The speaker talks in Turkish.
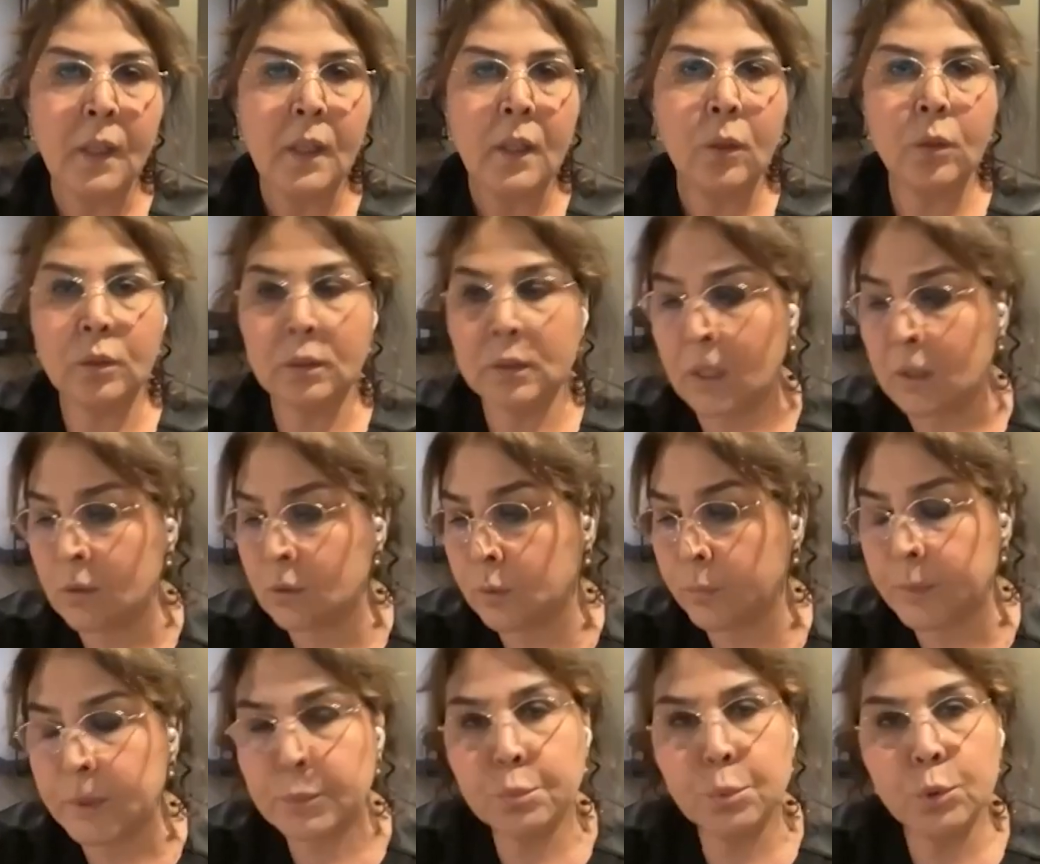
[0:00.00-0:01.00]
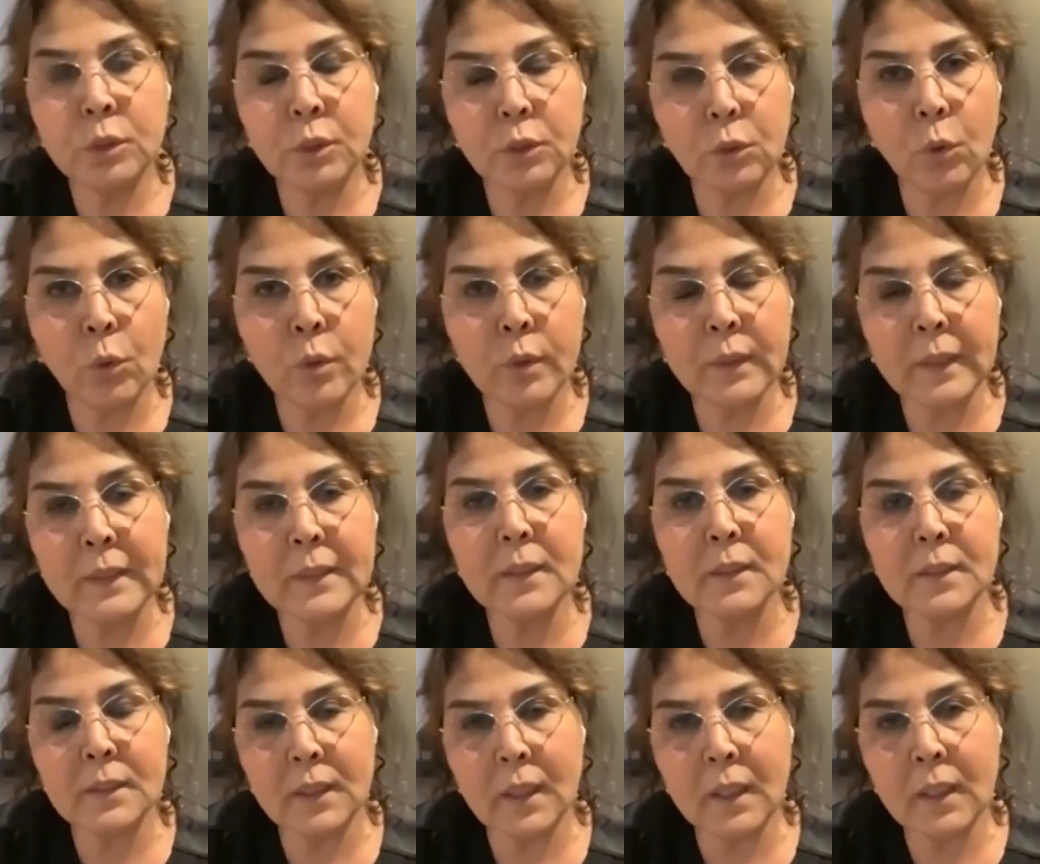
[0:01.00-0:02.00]
Ondan sonra biz bunları
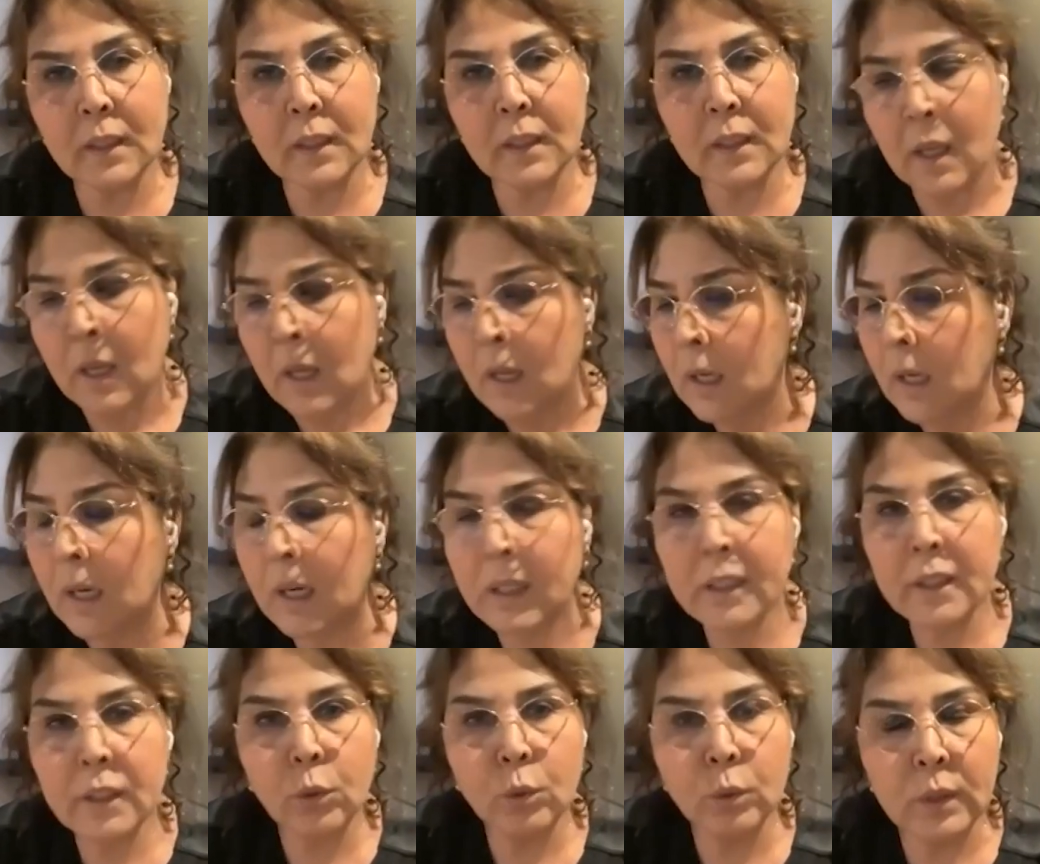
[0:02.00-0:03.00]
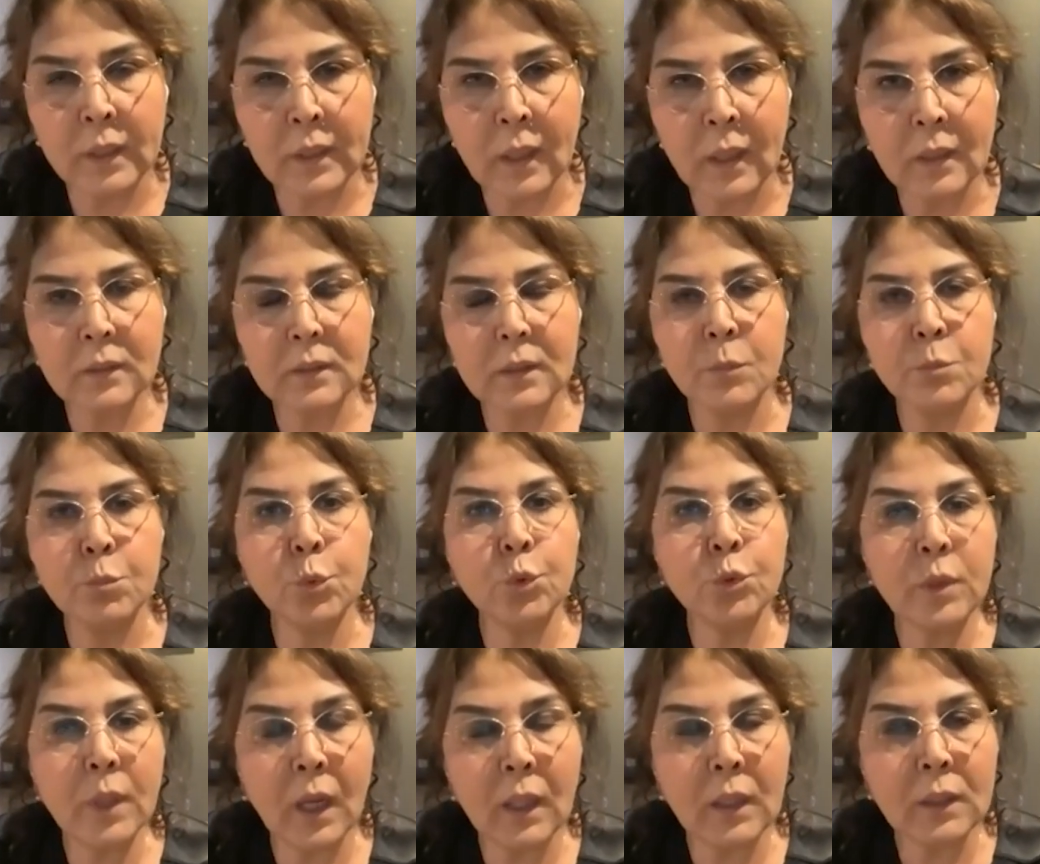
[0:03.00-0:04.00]
öğrenirsek Arya olarak da,
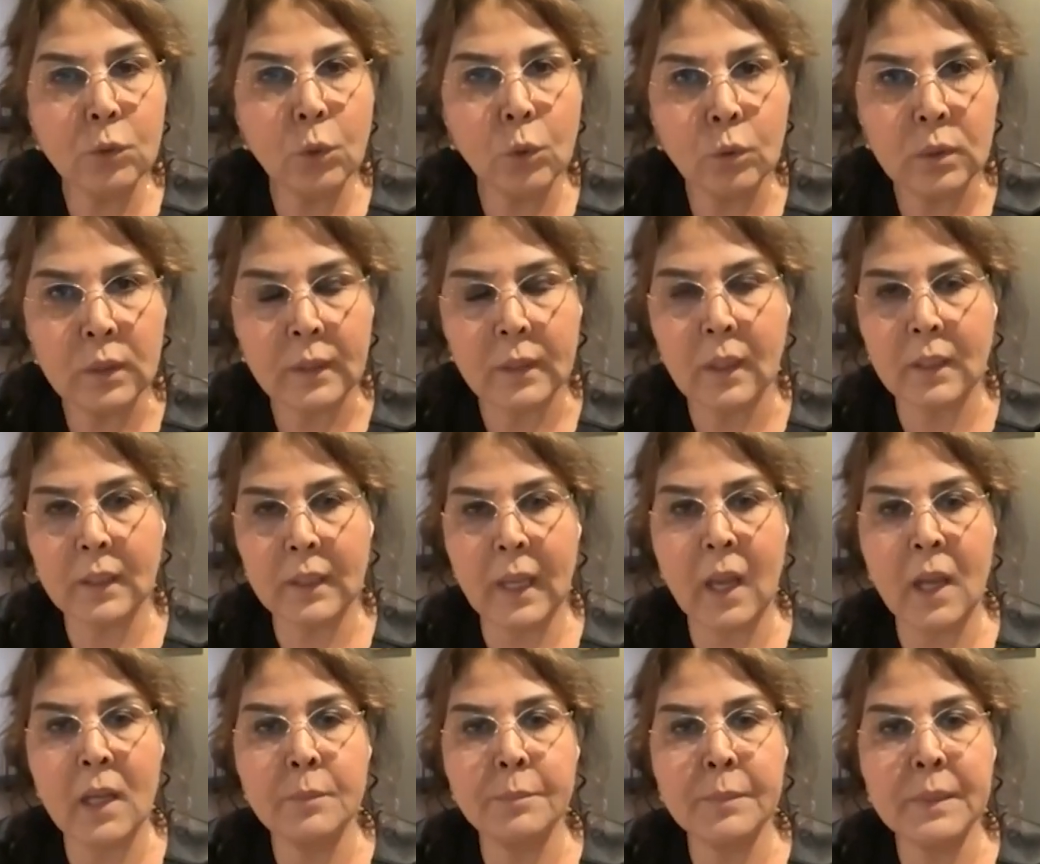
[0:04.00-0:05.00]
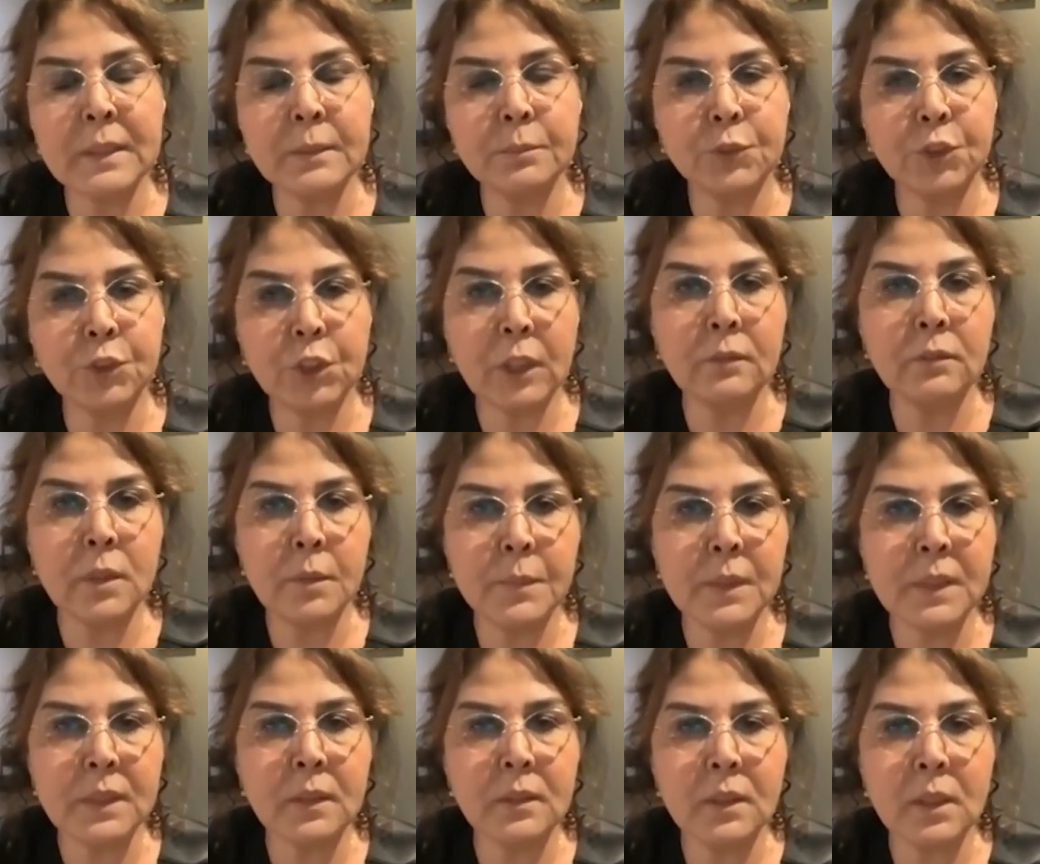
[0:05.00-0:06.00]
Münteha da olarak yani bizim
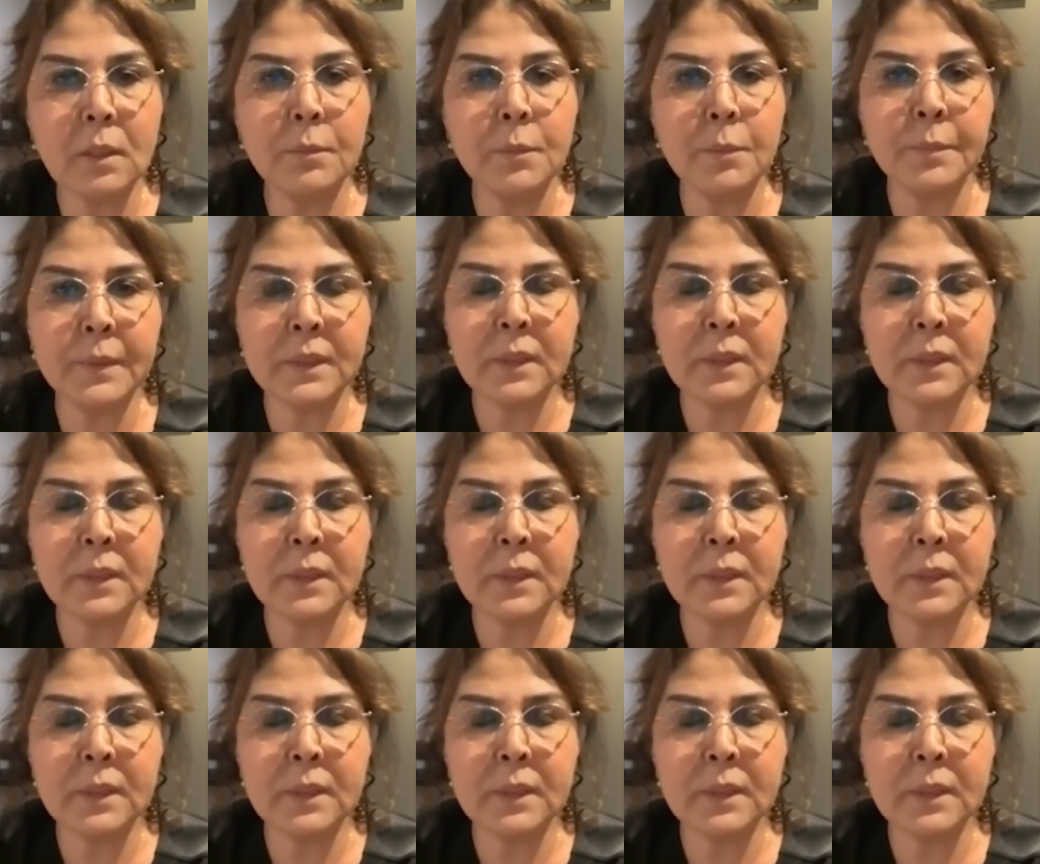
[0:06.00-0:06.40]
çevremizde değil mi?